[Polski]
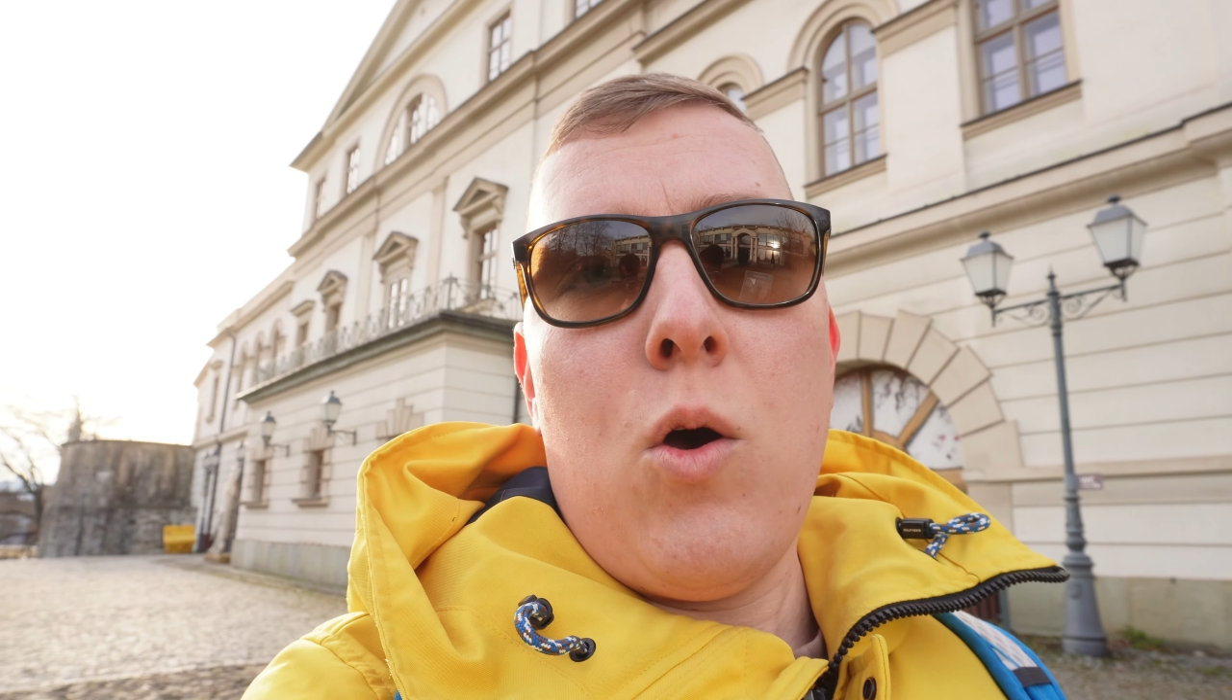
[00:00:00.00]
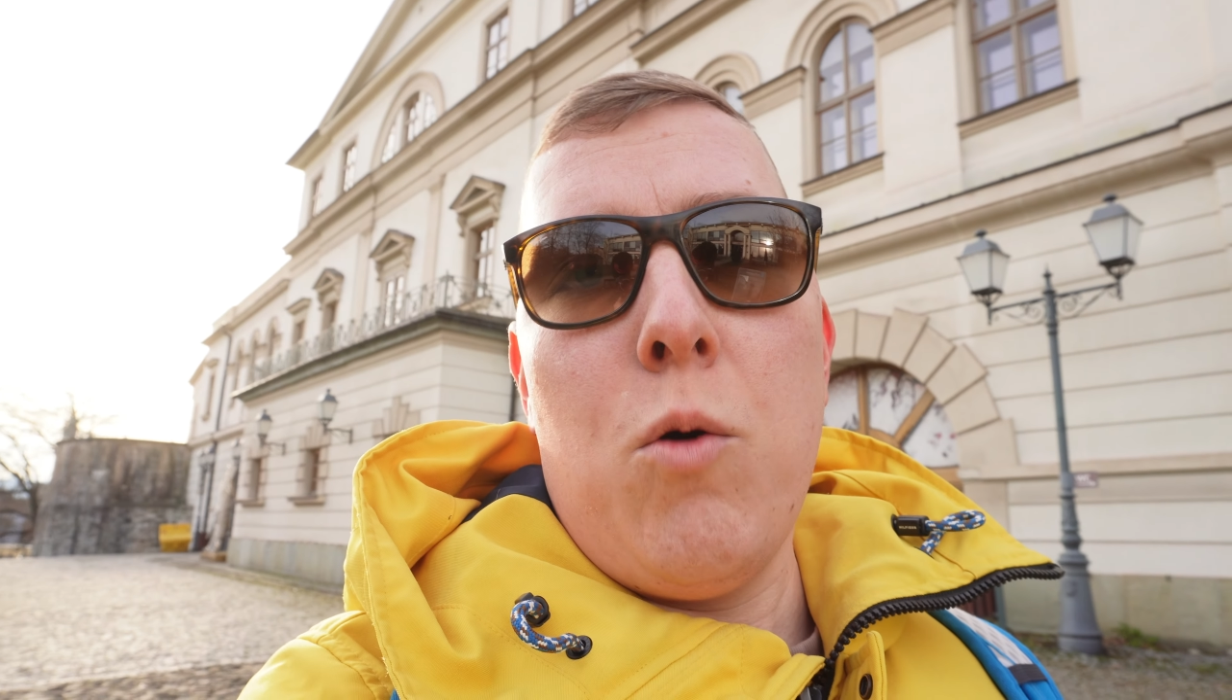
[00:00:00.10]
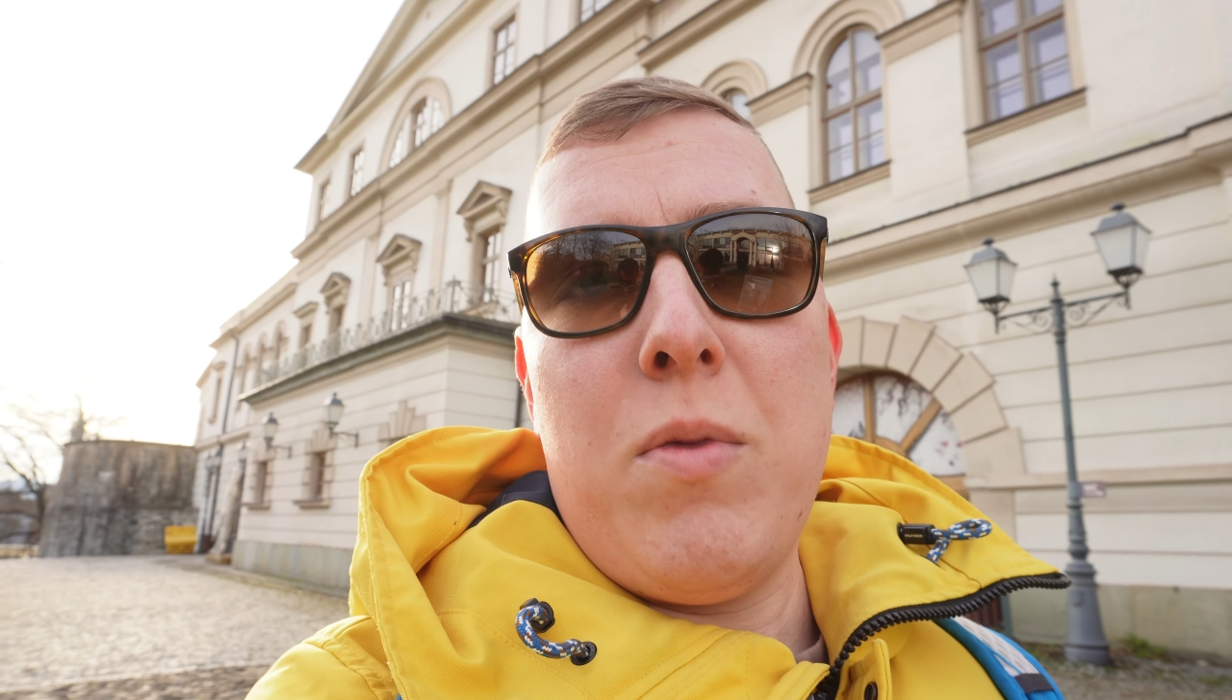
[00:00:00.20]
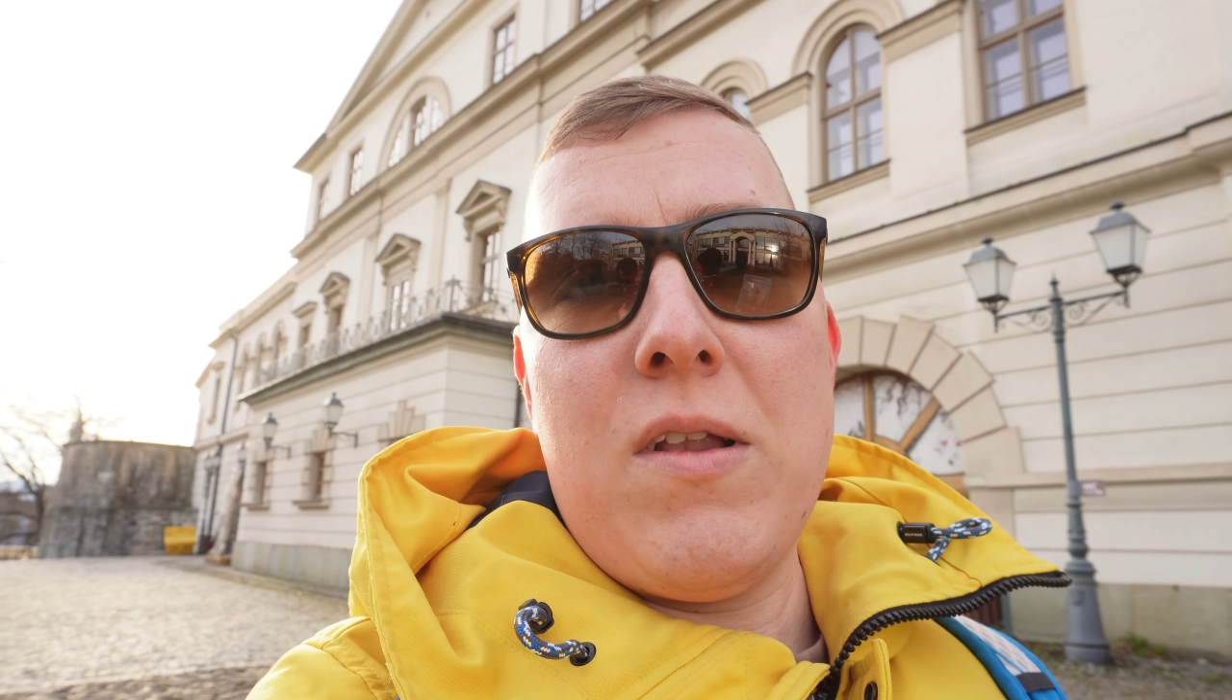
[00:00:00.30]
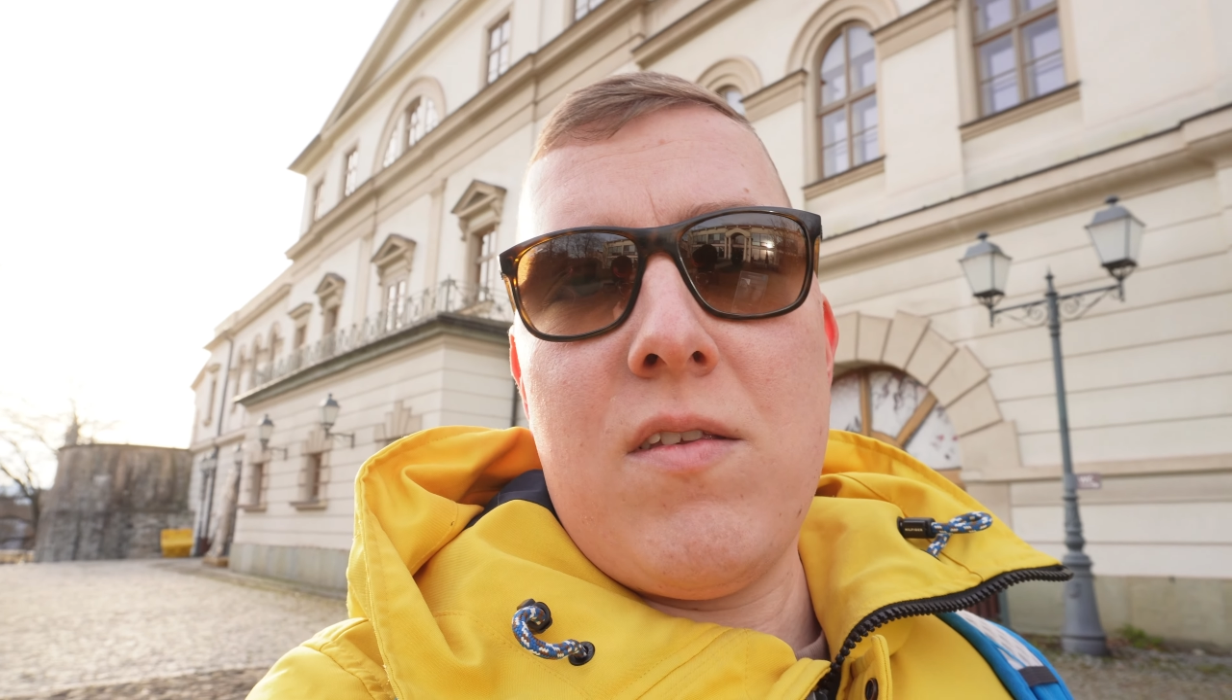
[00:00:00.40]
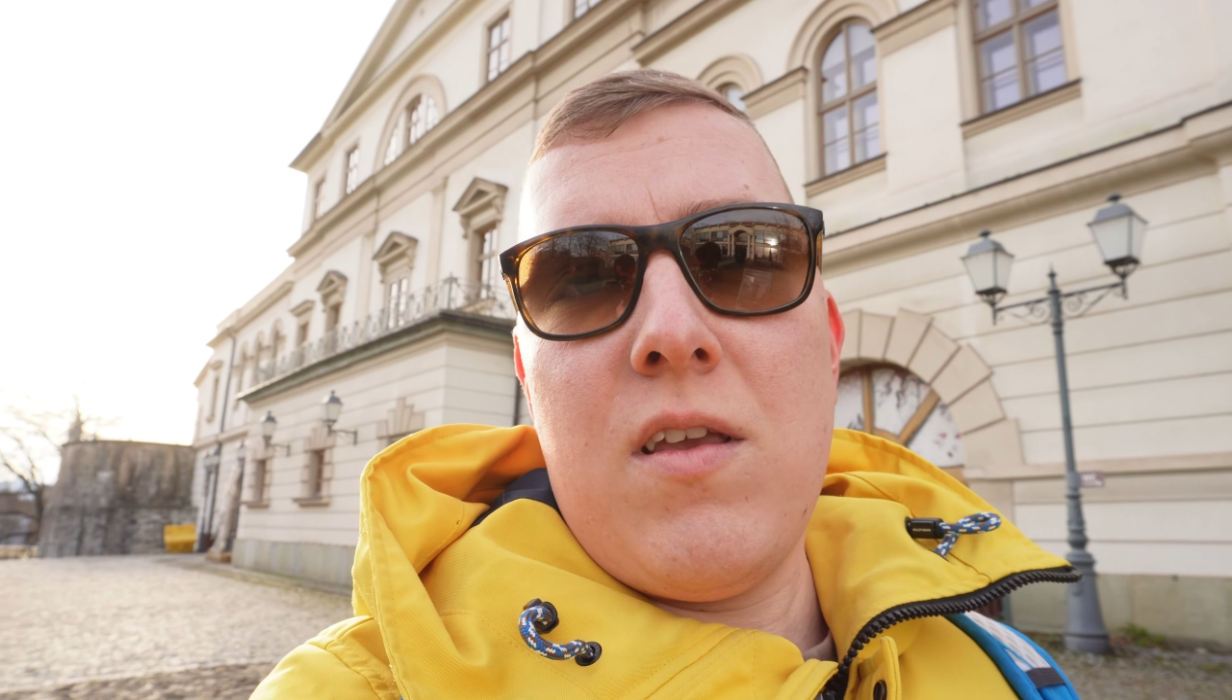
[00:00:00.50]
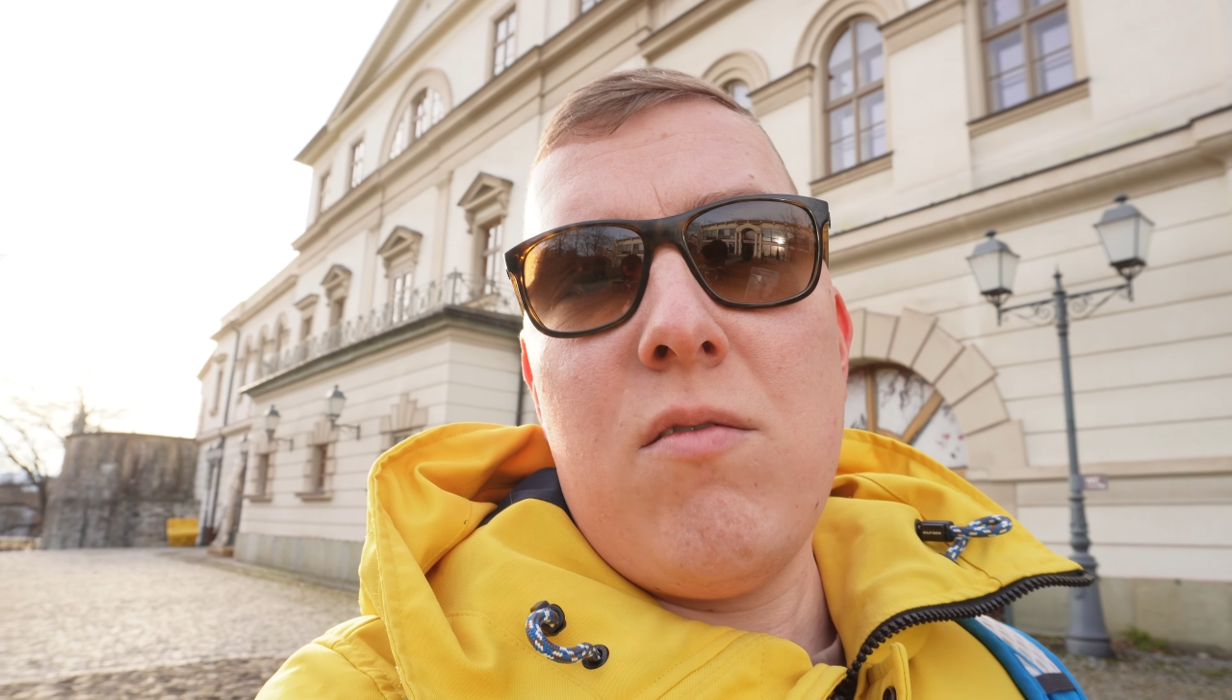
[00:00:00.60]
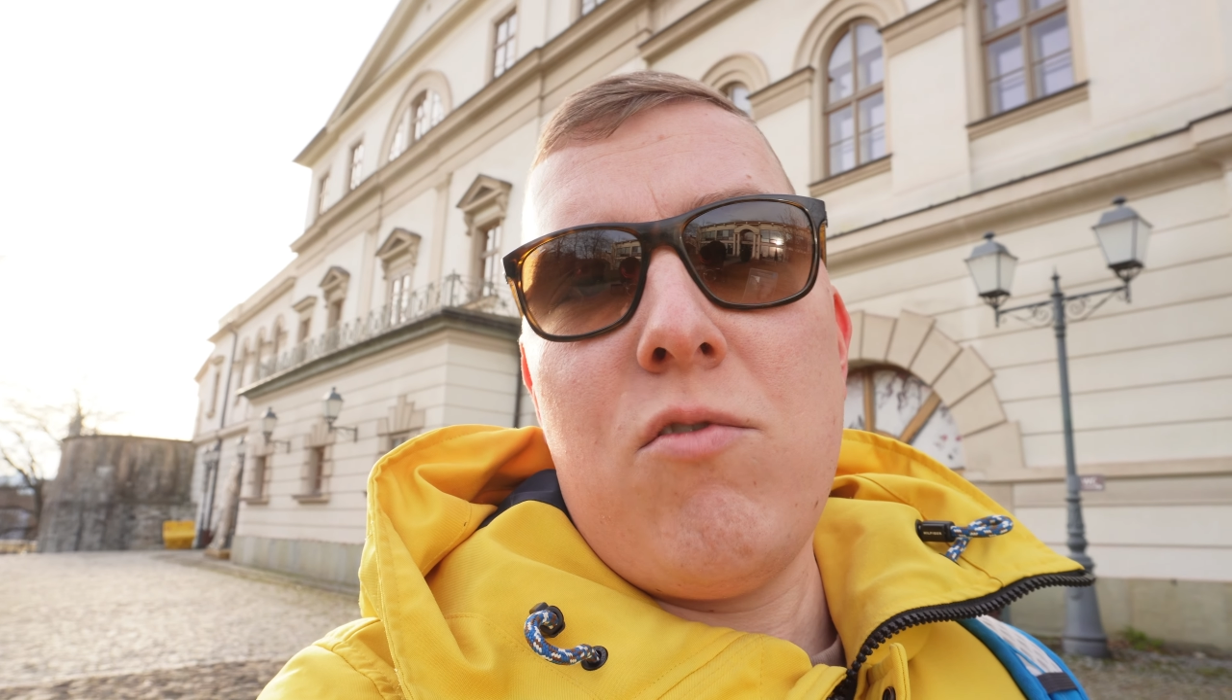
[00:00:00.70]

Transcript: obecnie